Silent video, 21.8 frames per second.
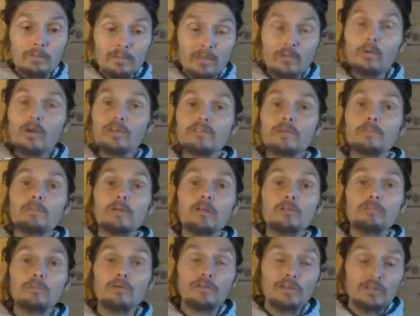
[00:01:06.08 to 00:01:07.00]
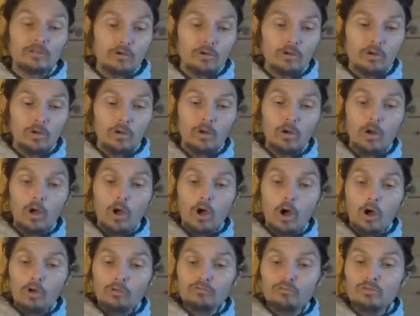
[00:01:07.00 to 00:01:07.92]
Mais ouais, ces plantes peuvent être euh,
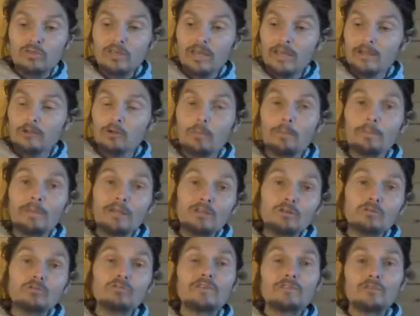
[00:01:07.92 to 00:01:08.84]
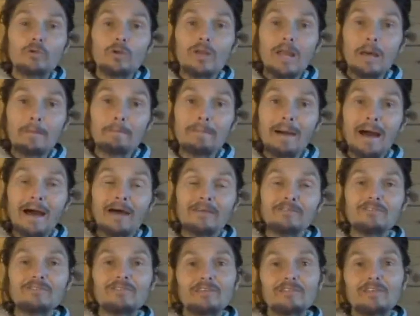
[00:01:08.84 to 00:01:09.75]
un soutien énorme. Mais de toute façon, la
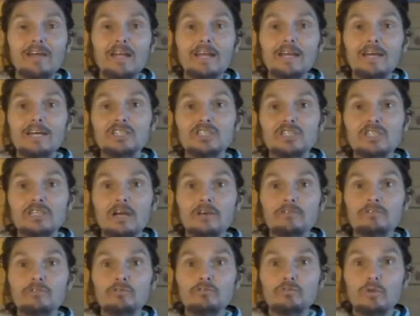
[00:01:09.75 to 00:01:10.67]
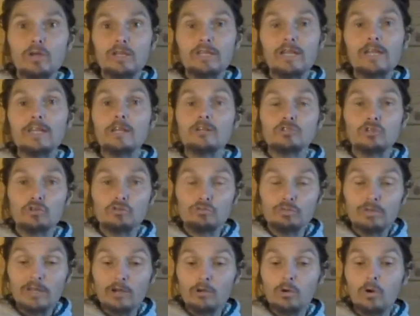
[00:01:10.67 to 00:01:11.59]
base, ça sera la régénération surrénalienne. Je
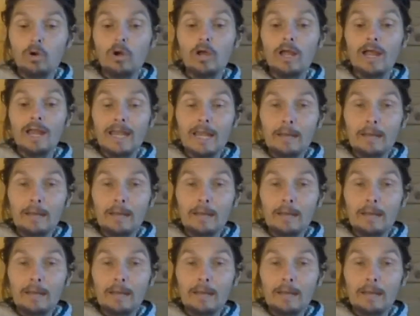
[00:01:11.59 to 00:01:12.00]
suis d'accord.